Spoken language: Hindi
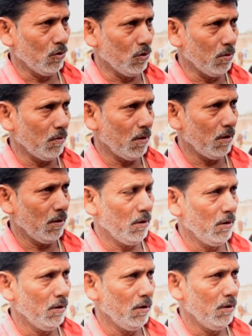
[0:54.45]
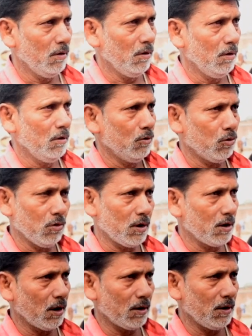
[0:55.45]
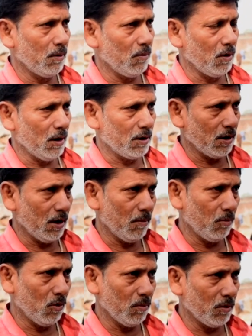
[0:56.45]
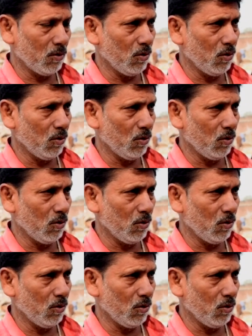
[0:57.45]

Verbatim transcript: डोम तो हमारा छोटा जात छोटा जात नहीं बोल रहे सर हम डोम